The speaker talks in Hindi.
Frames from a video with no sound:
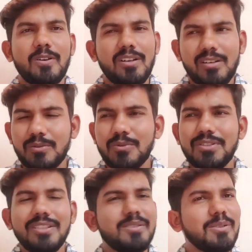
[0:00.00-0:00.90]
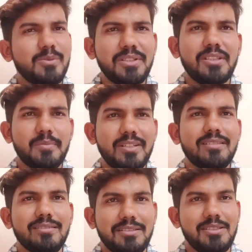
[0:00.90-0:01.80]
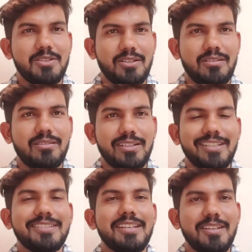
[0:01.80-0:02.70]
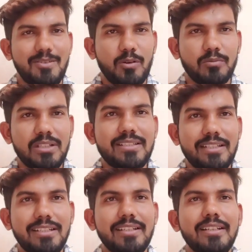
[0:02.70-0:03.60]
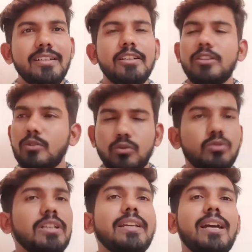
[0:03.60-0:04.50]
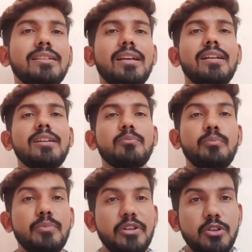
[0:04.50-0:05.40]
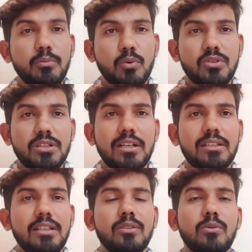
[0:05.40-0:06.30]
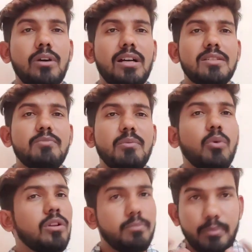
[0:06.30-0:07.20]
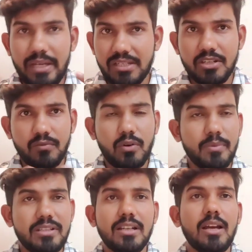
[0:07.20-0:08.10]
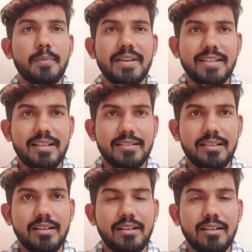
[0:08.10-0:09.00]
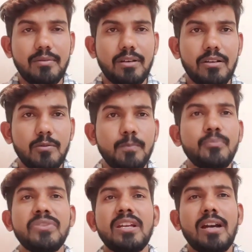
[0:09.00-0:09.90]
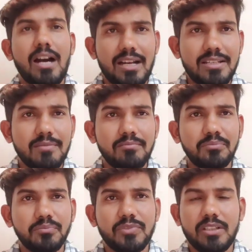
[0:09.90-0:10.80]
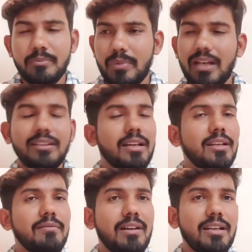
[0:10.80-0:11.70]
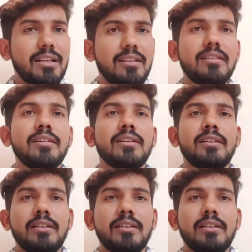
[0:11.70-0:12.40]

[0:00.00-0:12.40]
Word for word: आ, कुछ दिन से थोड़ी तबीयत ऐसे ही नॉर्मल चल रही है तो सोचा कि आज यार एक वीडियो पोस्ट करते हैं तो आज मैं बहुत बेस्ट इन्फॉर्मेशन आपके साथ शेयर करने वाला हूँ आज हम बात करने वाले हैं